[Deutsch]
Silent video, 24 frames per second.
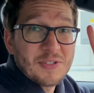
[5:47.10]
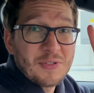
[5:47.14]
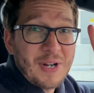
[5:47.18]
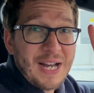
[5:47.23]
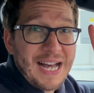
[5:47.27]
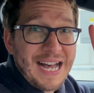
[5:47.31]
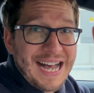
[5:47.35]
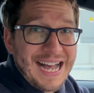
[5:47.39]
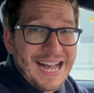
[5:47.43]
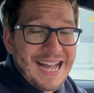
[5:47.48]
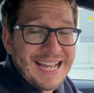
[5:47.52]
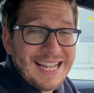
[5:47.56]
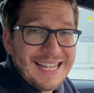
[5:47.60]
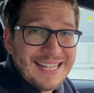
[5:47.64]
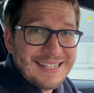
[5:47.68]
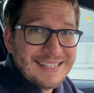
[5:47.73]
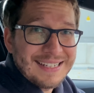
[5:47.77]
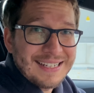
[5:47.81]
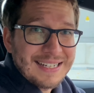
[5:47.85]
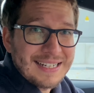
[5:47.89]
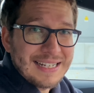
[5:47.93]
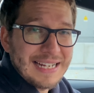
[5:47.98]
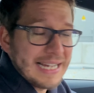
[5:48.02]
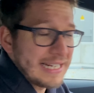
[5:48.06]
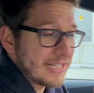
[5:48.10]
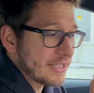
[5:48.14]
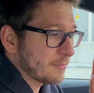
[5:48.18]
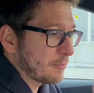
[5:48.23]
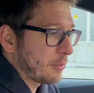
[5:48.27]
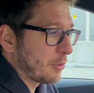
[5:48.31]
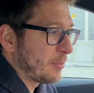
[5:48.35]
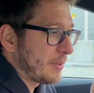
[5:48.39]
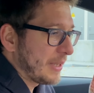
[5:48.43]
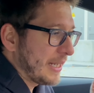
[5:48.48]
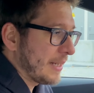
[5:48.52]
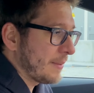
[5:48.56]
nur ein kleines
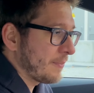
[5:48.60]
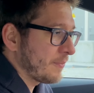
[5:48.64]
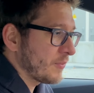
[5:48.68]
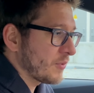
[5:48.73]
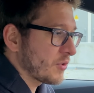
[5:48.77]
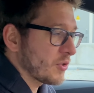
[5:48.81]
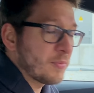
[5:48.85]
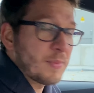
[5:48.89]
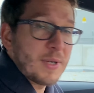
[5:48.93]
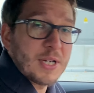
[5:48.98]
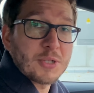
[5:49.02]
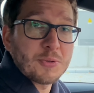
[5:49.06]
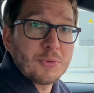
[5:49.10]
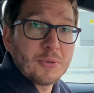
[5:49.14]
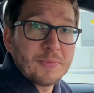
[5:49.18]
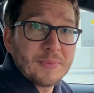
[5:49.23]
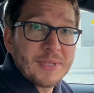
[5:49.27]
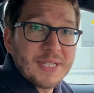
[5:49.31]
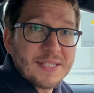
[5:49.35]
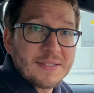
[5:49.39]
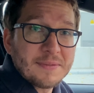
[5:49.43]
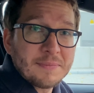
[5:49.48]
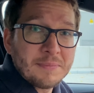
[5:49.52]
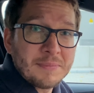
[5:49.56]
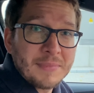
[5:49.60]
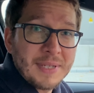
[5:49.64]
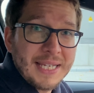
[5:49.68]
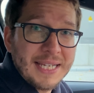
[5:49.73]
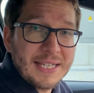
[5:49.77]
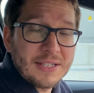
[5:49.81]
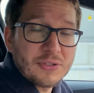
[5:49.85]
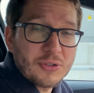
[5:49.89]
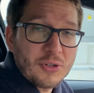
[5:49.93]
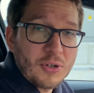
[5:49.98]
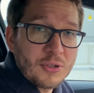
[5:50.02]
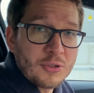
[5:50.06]
Problem, zum Beispiel mit diesem
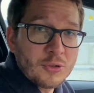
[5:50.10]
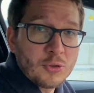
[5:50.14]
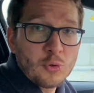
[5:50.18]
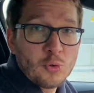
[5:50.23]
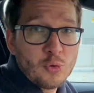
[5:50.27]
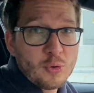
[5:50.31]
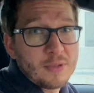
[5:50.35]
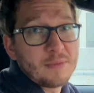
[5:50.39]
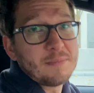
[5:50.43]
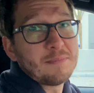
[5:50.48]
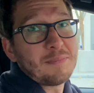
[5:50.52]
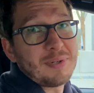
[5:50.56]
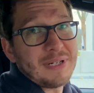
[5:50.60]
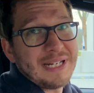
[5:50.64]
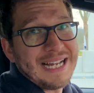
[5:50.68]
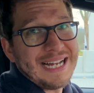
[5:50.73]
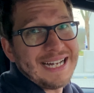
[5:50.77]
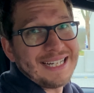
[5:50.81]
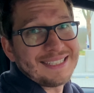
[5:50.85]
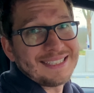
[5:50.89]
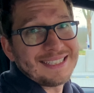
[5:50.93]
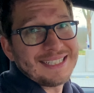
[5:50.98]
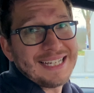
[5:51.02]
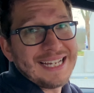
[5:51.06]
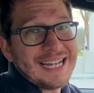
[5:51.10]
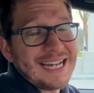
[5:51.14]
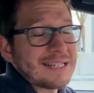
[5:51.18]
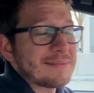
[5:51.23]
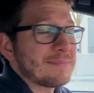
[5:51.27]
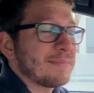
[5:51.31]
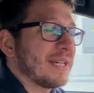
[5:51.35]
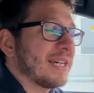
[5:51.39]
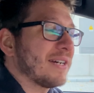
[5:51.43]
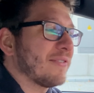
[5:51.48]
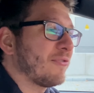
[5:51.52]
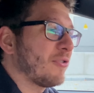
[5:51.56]
e-tron Routenplaner. Er hat
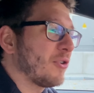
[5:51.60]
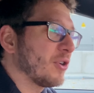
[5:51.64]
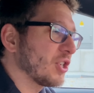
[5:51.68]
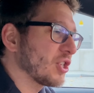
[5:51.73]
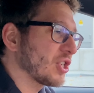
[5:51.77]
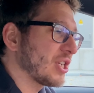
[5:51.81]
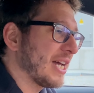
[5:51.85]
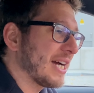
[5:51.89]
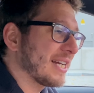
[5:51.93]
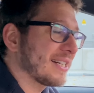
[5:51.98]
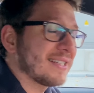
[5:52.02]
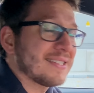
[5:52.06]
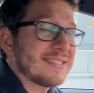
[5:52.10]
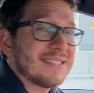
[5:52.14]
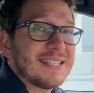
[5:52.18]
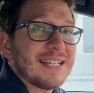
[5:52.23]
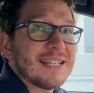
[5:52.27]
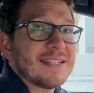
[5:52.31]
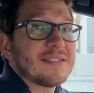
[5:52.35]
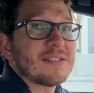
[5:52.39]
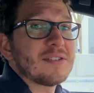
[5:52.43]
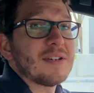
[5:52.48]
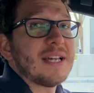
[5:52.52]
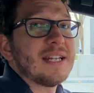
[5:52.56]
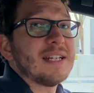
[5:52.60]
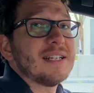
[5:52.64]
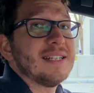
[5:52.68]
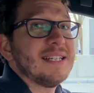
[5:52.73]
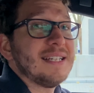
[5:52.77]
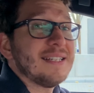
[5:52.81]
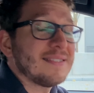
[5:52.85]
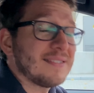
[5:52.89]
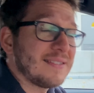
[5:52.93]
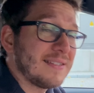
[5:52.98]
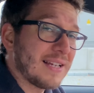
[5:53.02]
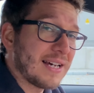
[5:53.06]
mir ja vorgeschlagen, dass ich jetzt zu einer
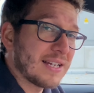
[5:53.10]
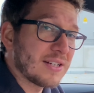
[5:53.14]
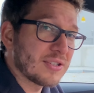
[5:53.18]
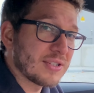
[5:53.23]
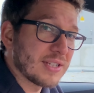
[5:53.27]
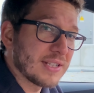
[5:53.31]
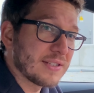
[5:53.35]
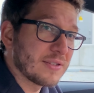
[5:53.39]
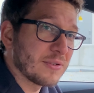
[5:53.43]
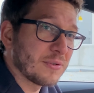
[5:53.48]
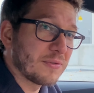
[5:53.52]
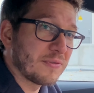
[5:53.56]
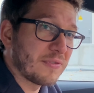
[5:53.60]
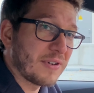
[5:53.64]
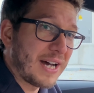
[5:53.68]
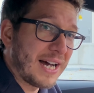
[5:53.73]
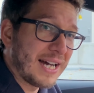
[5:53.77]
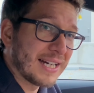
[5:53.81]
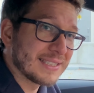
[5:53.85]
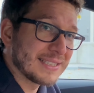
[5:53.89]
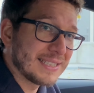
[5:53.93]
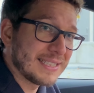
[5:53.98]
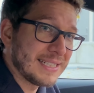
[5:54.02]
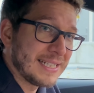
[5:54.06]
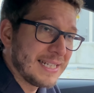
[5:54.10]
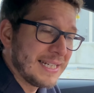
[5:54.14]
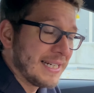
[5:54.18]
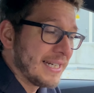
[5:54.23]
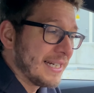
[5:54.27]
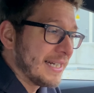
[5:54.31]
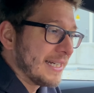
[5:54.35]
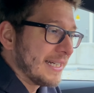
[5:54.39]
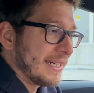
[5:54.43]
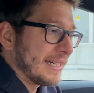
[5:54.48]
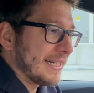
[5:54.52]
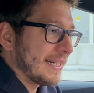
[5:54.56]
nächsten Ladestation fahre.
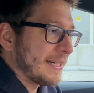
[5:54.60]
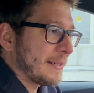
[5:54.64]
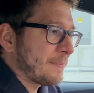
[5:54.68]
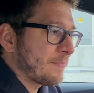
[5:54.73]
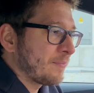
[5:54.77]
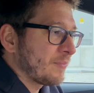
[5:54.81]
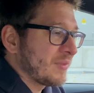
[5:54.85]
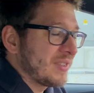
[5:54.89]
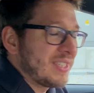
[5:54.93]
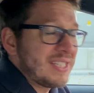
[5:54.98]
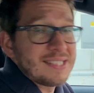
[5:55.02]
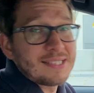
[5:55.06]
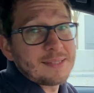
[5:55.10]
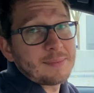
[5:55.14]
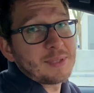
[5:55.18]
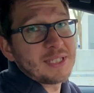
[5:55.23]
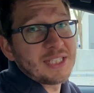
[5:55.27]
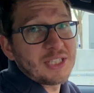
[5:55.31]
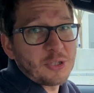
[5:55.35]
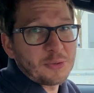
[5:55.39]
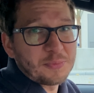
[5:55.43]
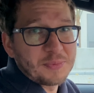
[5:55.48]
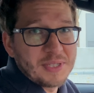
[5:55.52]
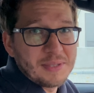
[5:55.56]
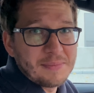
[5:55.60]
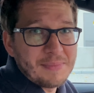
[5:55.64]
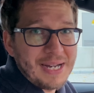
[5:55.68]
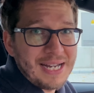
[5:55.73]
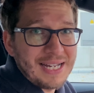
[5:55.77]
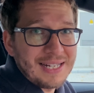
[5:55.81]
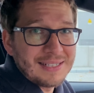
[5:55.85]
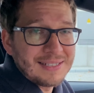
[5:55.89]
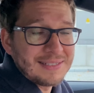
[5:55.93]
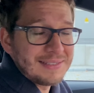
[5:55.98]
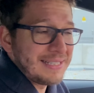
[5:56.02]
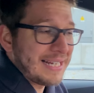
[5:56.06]
Ähm, die ist aber nicht
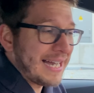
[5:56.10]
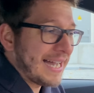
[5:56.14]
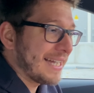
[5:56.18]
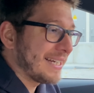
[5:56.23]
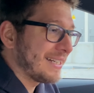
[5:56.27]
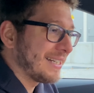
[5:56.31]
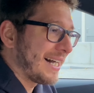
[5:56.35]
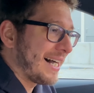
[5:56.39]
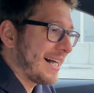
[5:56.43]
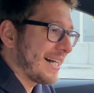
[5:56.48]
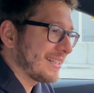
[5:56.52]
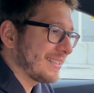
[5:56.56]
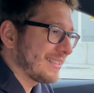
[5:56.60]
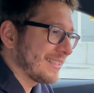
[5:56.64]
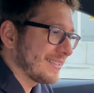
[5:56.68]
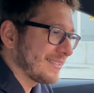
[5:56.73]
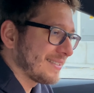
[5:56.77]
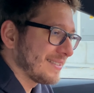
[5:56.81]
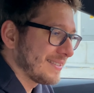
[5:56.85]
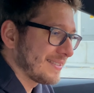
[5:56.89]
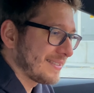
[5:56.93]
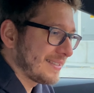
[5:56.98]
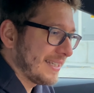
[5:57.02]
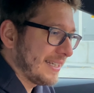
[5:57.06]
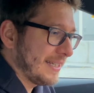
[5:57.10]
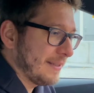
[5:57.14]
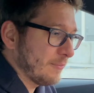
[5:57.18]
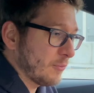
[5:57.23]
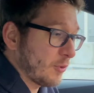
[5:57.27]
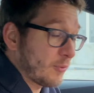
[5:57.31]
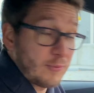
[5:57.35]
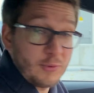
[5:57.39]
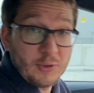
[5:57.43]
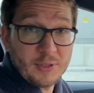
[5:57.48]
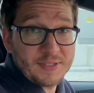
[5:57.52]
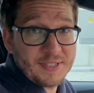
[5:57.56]
optimal. Leider hat das System,
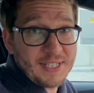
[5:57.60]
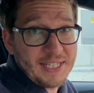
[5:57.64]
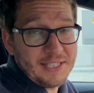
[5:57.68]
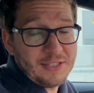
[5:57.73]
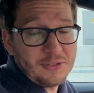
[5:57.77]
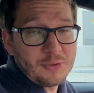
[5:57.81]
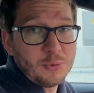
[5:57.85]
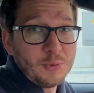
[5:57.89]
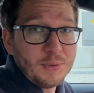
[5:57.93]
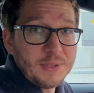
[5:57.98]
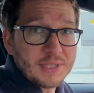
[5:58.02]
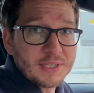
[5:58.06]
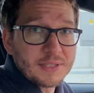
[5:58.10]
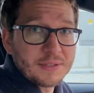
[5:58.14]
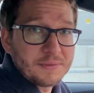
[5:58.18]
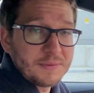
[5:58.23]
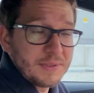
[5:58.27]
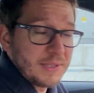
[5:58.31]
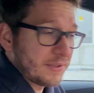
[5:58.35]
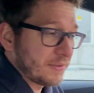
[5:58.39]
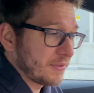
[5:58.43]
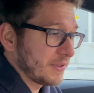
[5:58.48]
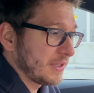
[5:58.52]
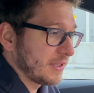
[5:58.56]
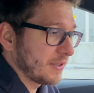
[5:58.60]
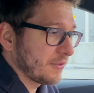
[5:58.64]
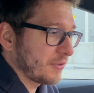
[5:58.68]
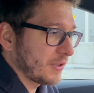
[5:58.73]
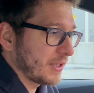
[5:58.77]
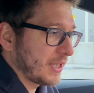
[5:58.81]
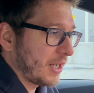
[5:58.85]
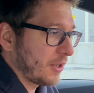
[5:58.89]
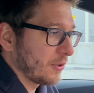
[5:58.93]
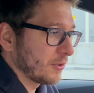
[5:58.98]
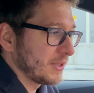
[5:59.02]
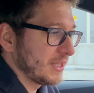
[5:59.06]
obwohl es echt gut ist, wie ich finde,
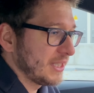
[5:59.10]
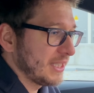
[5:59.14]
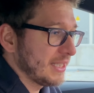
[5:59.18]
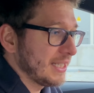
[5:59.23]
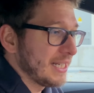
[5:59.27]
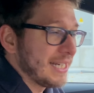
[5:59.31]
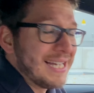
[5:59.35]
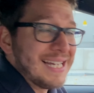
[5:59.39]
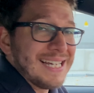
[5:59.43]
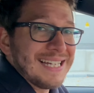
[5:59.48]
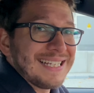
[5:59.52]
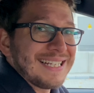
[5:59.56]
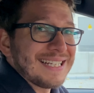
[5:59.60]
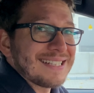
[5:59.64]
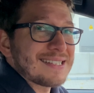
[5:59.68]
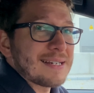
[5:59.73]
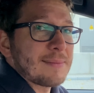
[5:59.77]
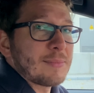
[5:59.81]
von Audi, jetzt